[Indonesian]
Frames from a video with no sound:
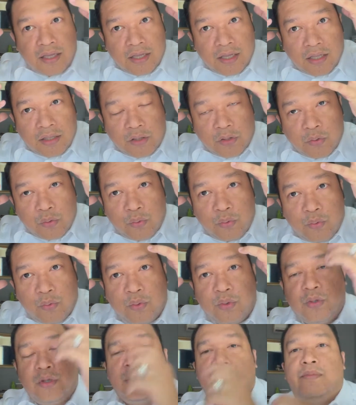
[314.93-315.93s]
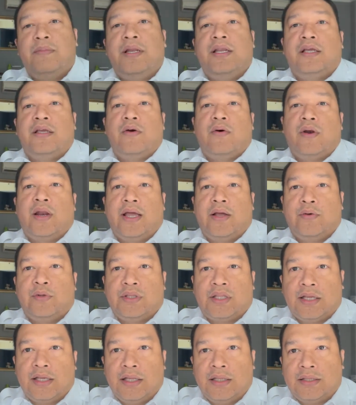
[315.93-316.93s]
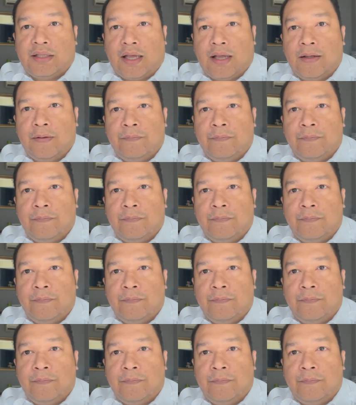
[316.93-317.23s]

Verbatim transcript: itu dimiliki oleh otak kita